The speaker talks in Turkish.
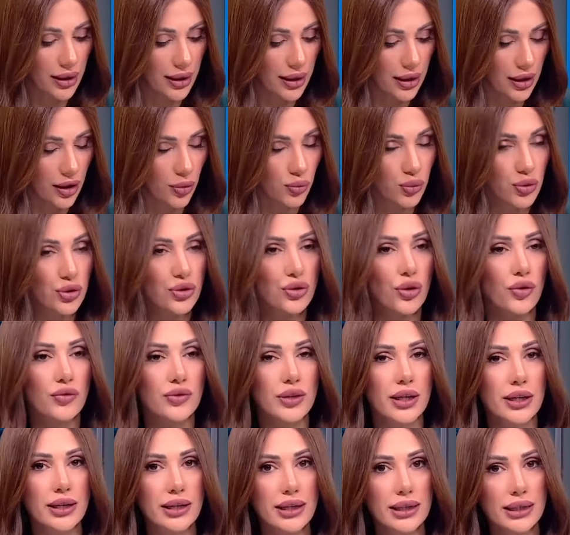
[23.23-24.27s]
E, bu son
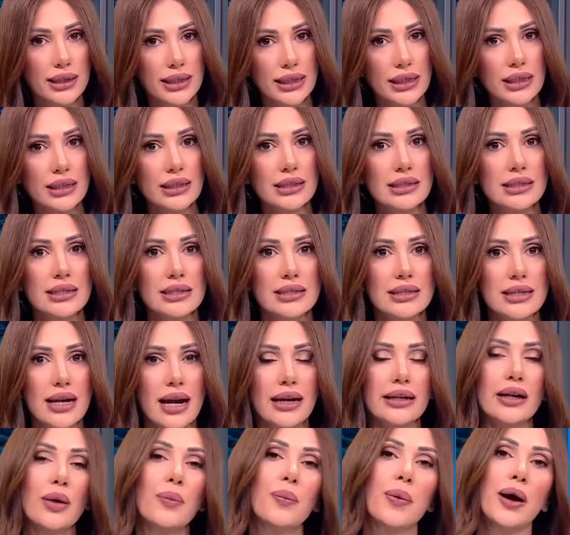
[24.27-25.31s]
dakikayı
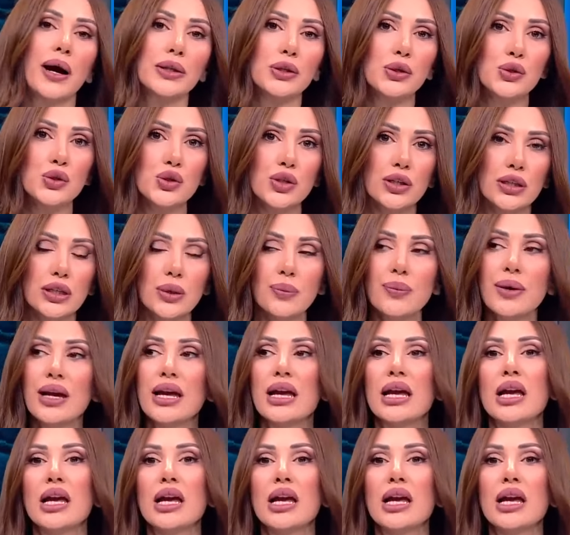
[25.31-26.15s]
sizlerle paylaşalım.